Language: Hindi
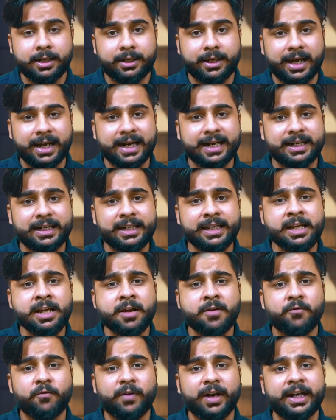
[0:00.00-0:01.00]
डायरेक्टली
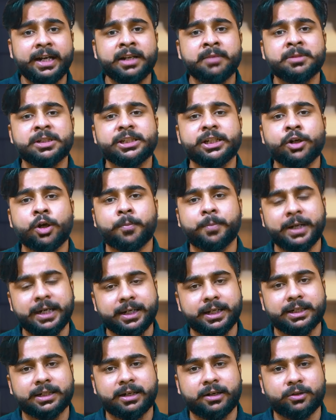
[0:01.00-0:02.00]
वेंडिंग मशीन
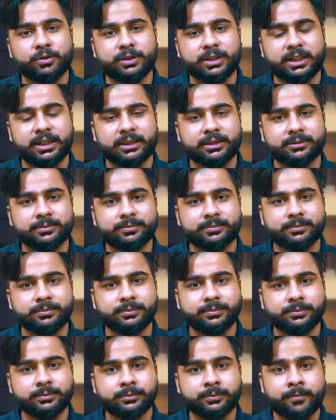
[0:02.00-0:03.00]
ऑपरेटर का होता
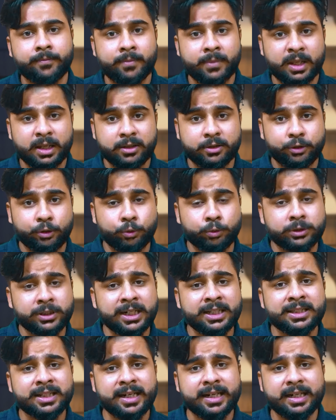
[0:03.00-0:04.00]
है दूसरा
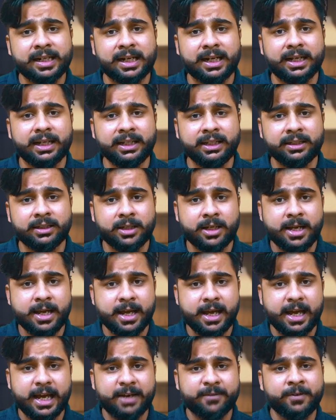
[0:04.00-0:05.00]
तरीका है
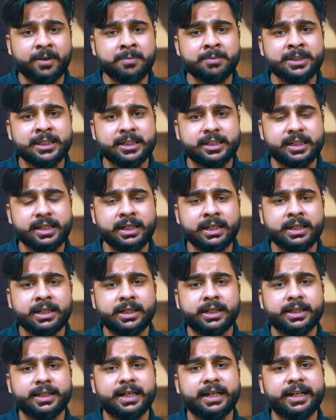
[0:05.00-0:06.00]
एफ
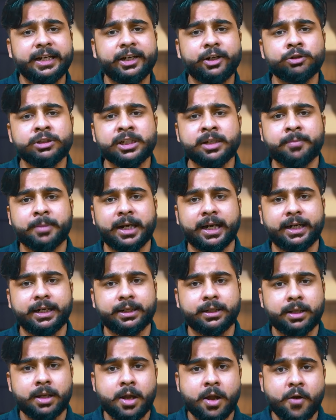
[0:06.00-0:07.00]
या डी ब्रांड
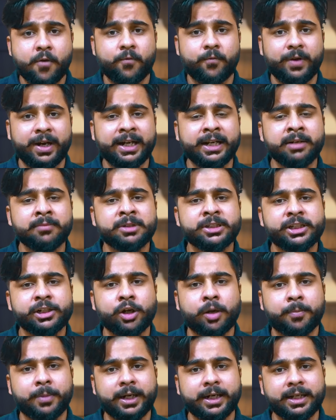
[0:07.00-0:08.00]
वेंडिंग मशीन
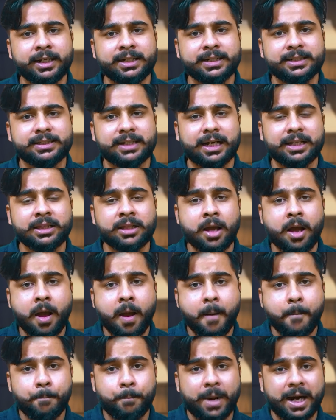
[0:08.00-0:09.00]
ऑपरेटर के साथ
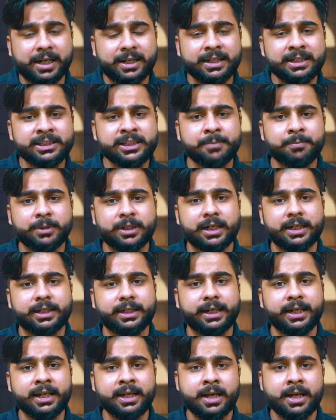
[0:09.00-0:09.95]
पार्टनरशिप करके